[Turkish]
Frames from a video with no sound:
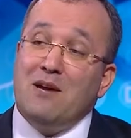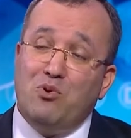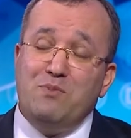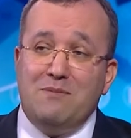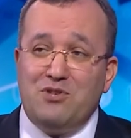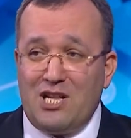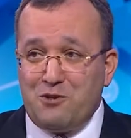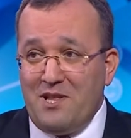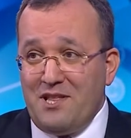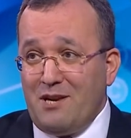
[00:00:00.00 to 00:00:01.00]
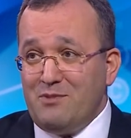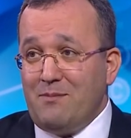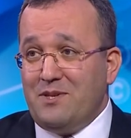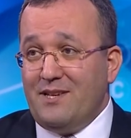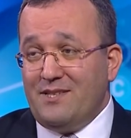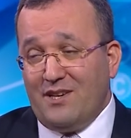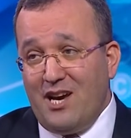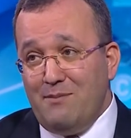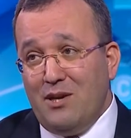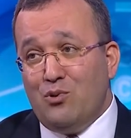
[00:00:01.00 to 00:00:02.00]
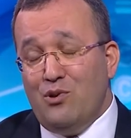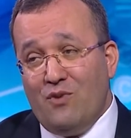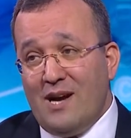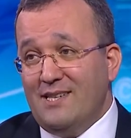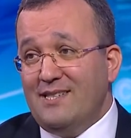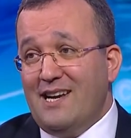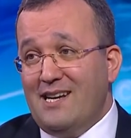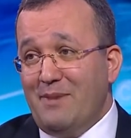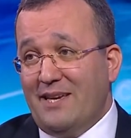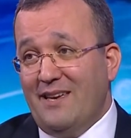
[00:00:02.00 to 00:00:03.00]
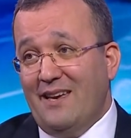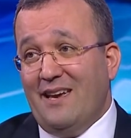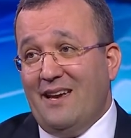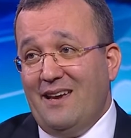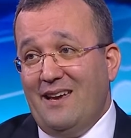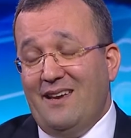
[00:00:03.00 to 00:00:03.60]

Bu bizim çalışma alanlarımızdan bir tanesi. Gayrimenkulü varlığı değerlemek. E,